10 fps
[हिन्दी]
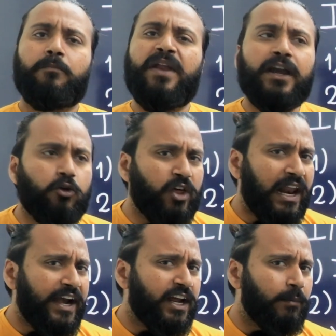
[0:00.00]
ब्लिंक टू द
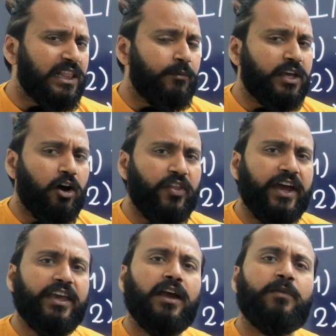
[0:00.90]
लाइट का मतलब क्या होता
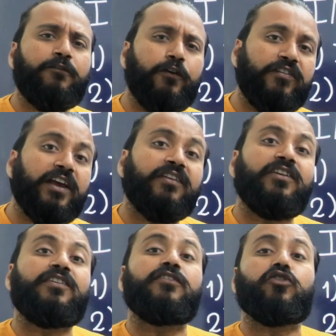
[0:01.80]
है कि हमने फिर से
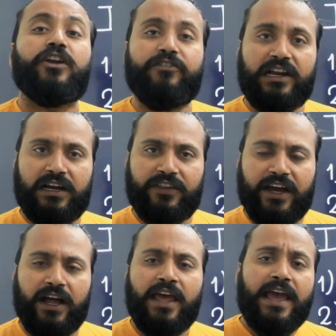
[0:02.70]
किसी चीज को रिवील कर दिया